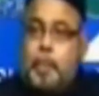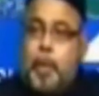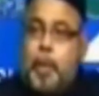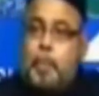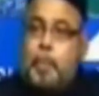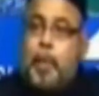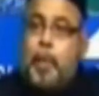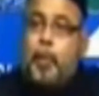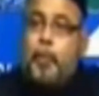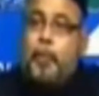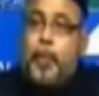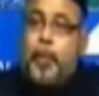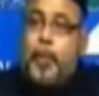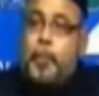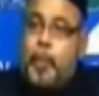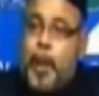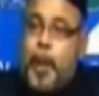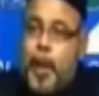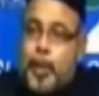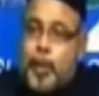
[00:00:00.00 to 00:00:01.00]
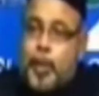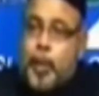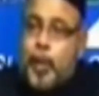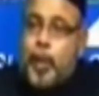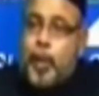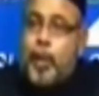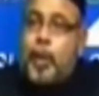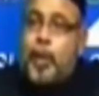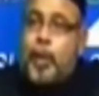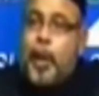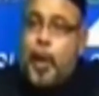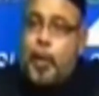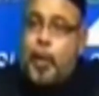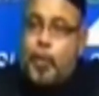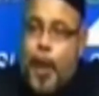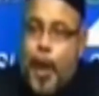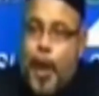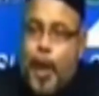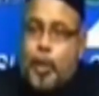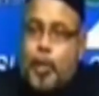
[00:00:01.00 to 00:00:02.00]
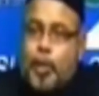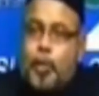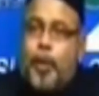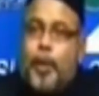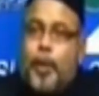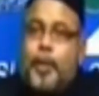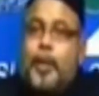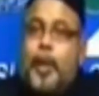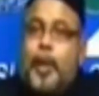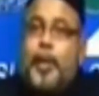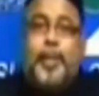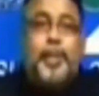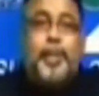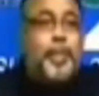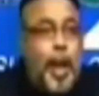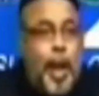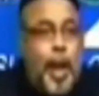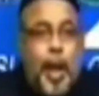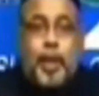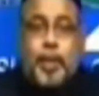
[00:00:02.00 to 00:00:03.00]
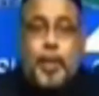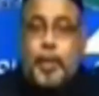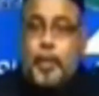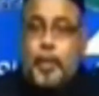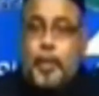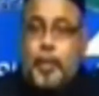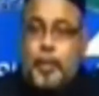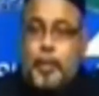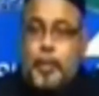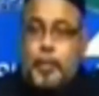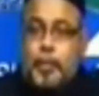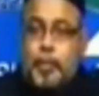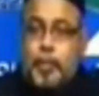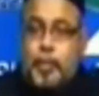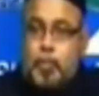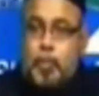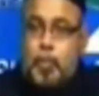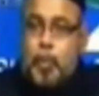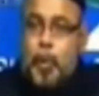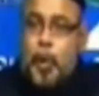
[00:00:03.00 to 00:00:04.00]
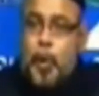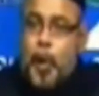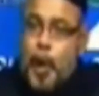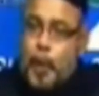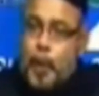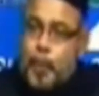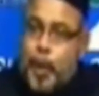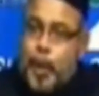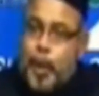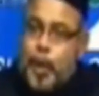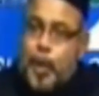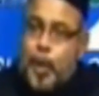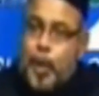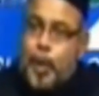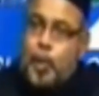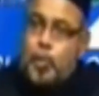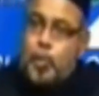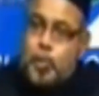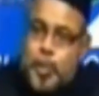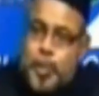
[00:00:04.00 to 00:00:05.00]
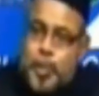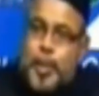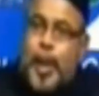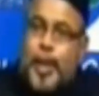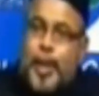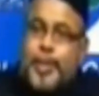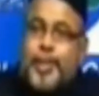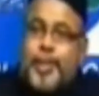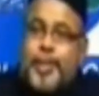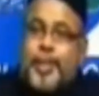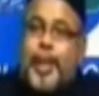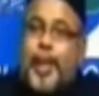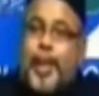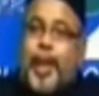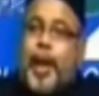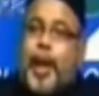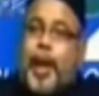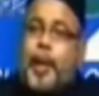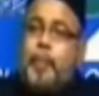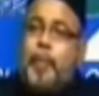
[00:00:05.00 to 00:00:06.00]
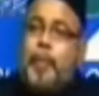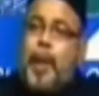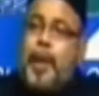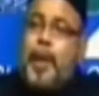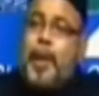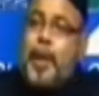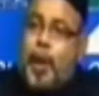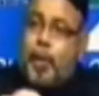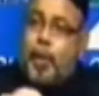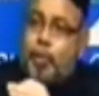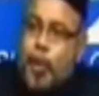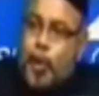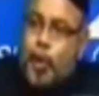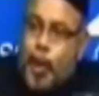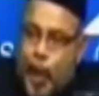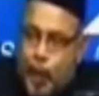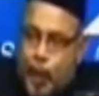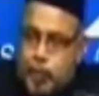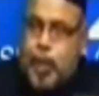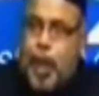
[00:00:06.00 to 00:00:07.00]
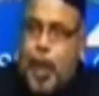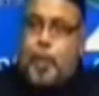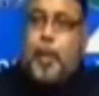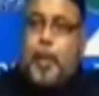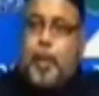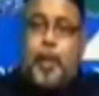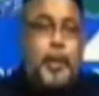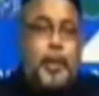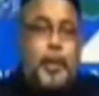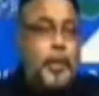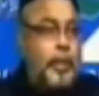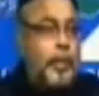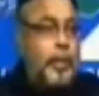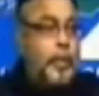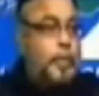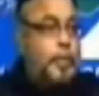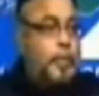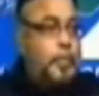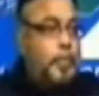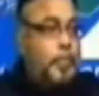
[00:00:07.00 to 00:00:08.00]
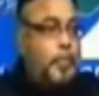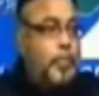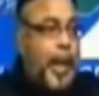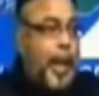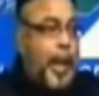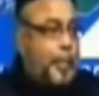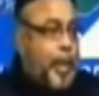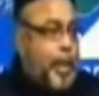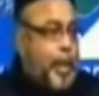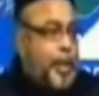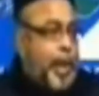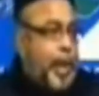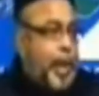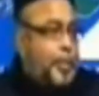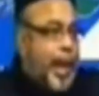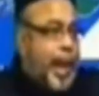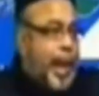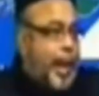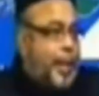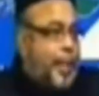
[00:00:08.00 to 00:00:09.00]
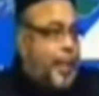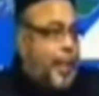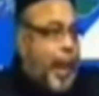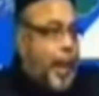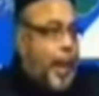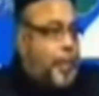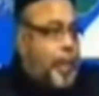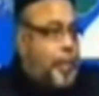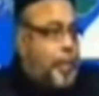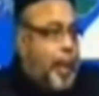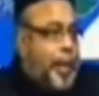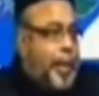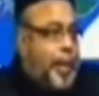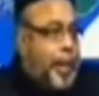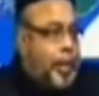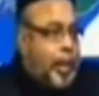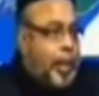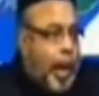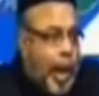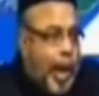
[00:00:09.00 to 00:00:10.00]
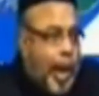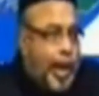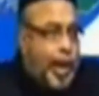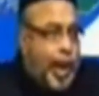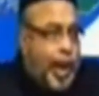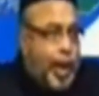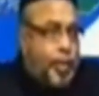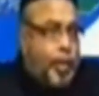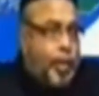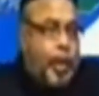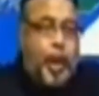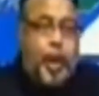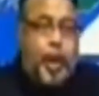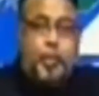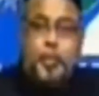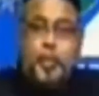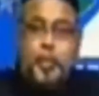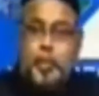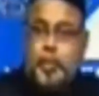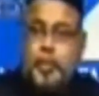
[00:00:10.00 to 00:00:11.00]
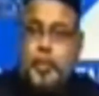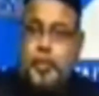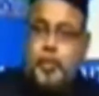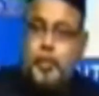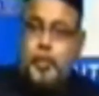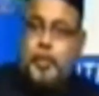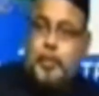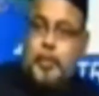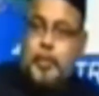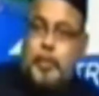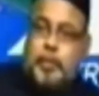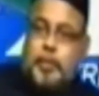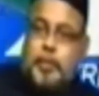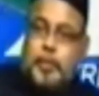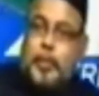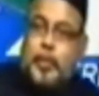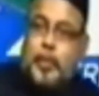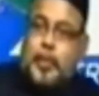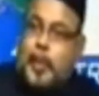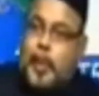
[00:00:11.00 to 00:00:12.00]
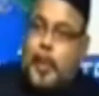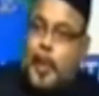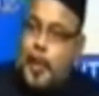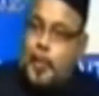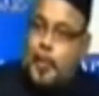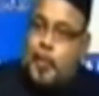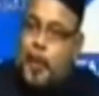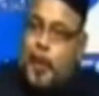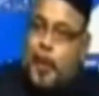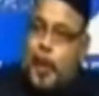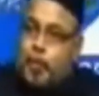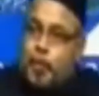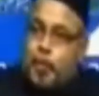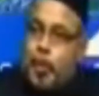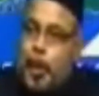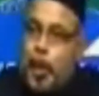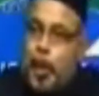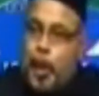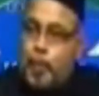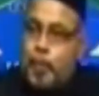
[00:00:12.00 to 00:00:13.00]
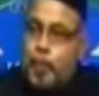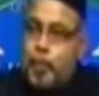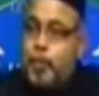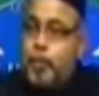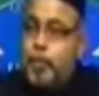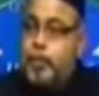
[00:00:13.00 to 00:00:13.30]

मिम्मन फी बहते ही लहवात व धने साग मुकाबला कर रहे उसका जिसके घर में लहवो लाभ शामिल है अब देखिए अब शराब वराब की बात नहीं हर लाभो लाभ इसके घर में लाभो लाभ